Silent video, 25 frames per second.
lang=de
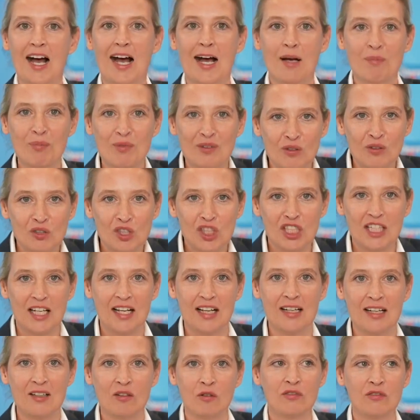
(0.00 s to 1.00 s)

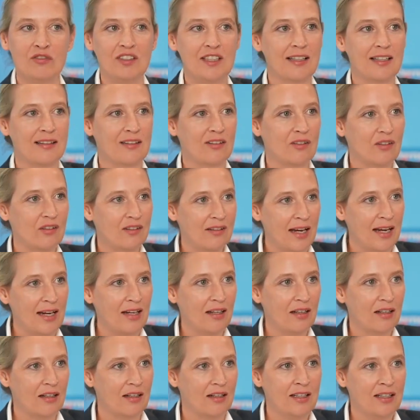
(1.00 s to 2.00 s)
abzustellen und wieder zu
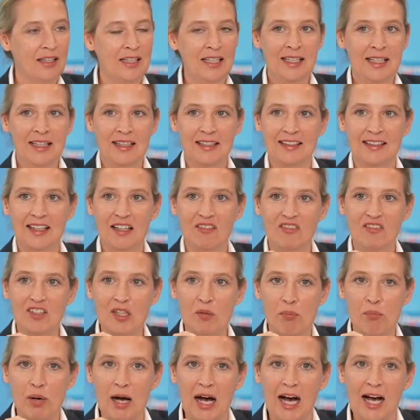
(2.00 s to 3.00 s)
senken. Denn
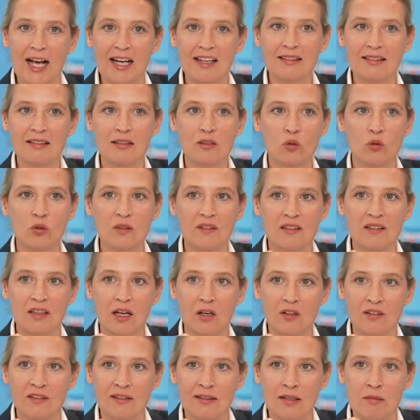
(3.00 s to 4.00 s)
wir preisen uns
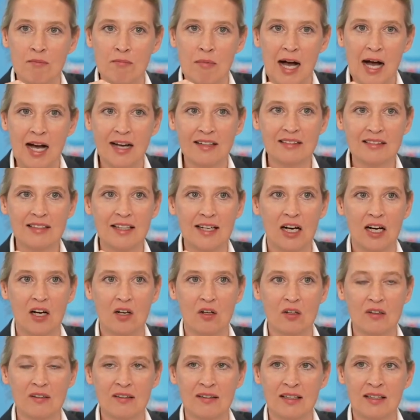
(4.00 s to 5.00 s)
aus dem Markt
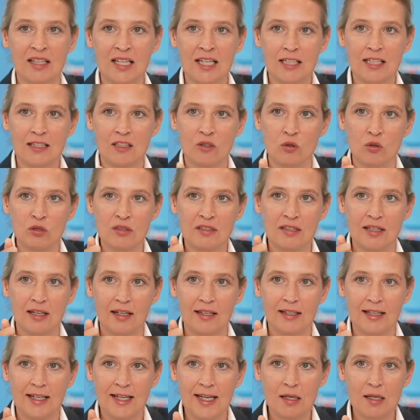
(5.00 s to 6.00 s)
heraus. Die
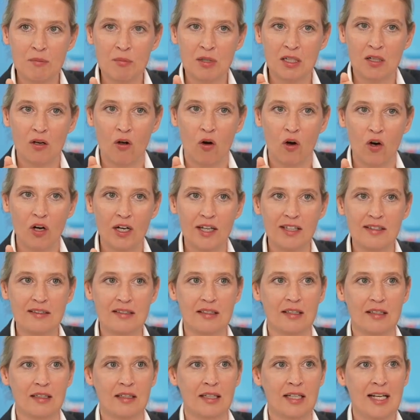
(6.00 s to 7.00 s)
Unternehmen
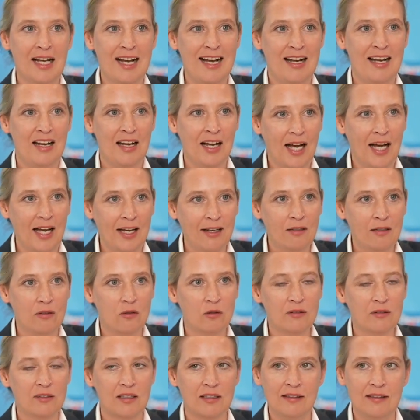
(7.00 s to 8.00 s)
heute leiden
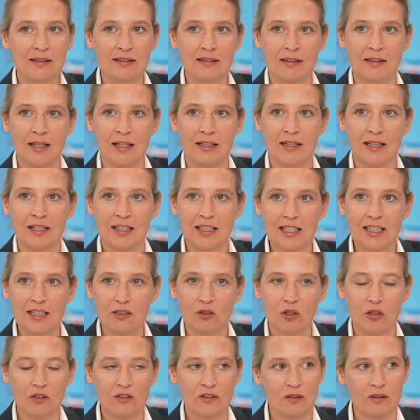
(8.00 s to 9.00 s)
unter diesen
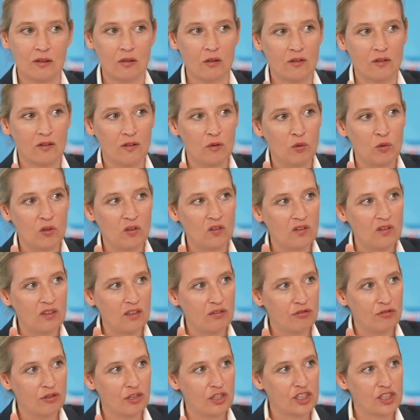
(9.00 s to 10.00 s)
Energiekosten. Und Sie müssen
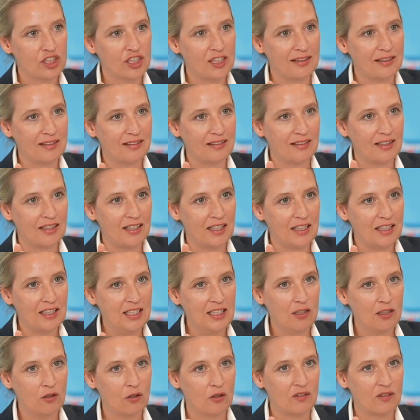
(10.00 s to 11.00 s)
sich vorstellen, dass
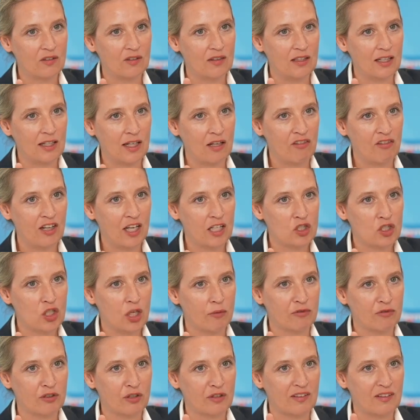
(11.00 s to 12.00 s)
Energiekosten in der
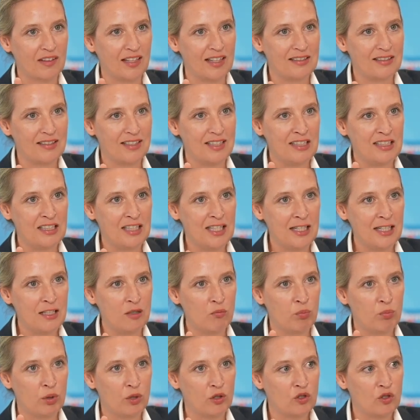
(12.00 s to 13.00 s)
Wertschöpfungskette in
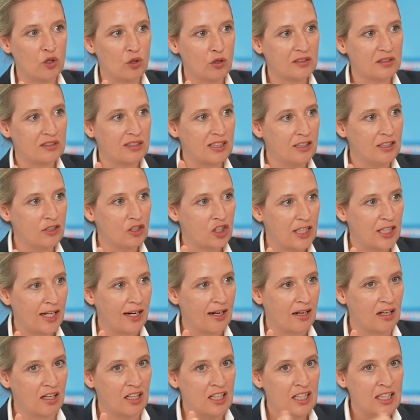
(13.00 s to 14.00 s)
jedem Produkt
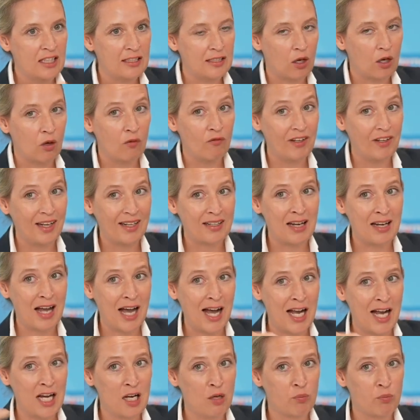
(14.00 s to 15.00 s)
drinstecken. Darum werden
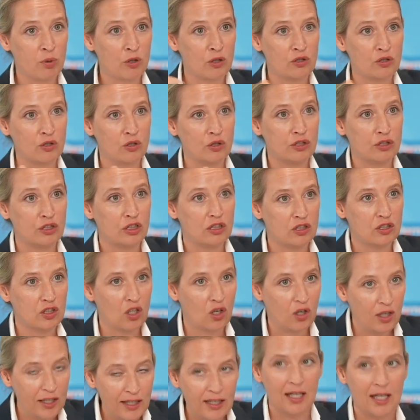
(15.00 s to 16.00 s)
alle Produkte
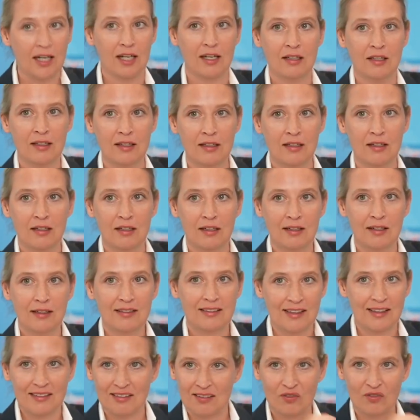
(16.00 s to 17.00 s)
teurer.
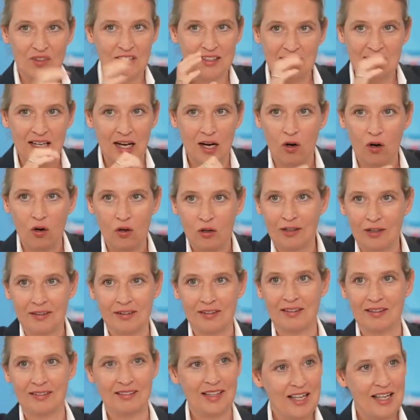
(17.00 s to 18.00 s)
Das wird ja auch
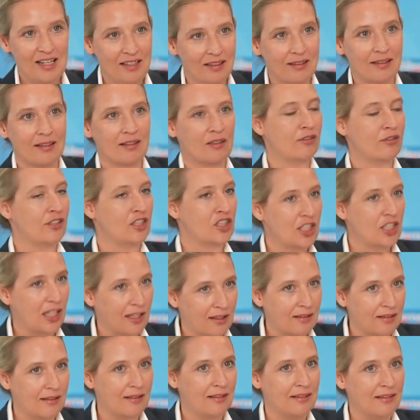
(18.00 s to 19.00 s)
selten
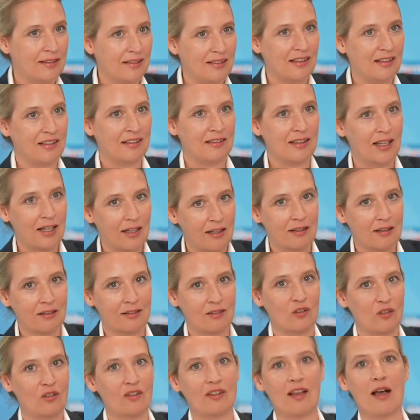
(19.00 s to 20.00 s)
verstanden, dieser
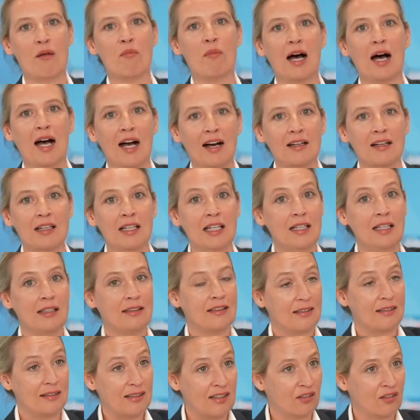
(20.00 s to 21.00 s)
Sachzusammenhang,
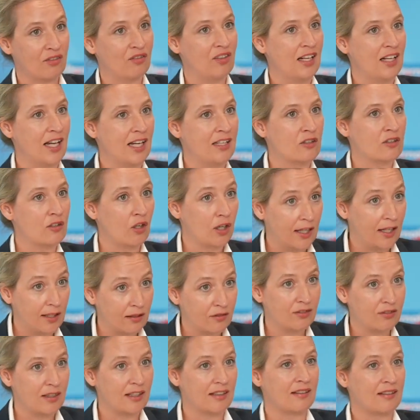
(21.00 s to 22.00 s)
dass das vielleicht auch
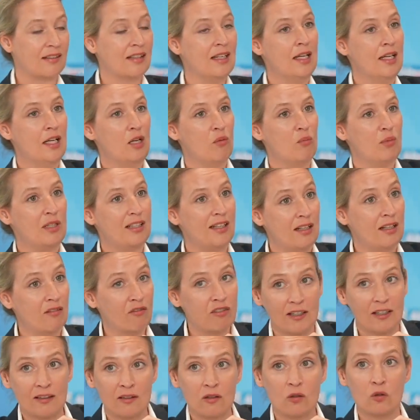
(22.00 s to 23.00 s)
etwas mit der
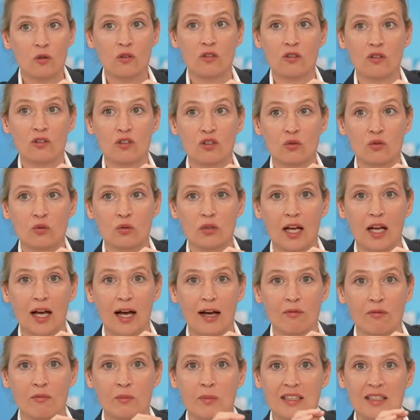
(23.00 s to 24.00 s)
Inflation zu tun
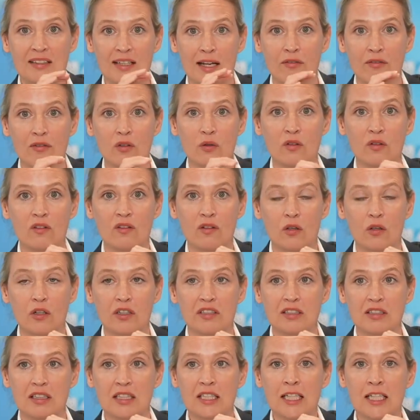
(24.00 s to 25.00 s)
haben, mit der wir uns
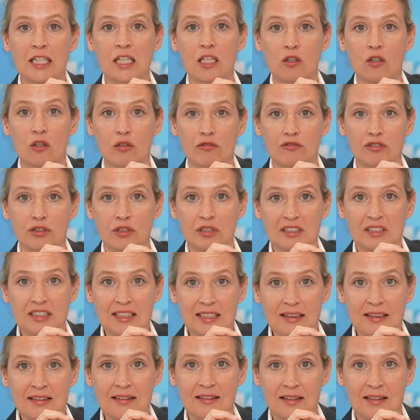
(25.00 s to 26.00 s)
heute
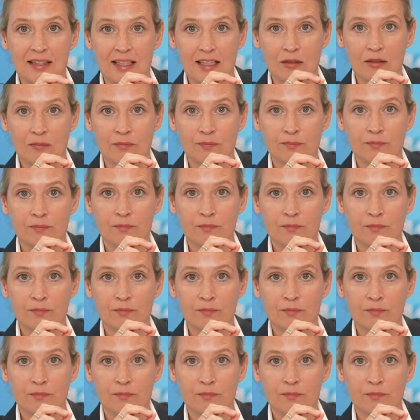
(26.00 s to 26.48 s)
konfrontiert sehen.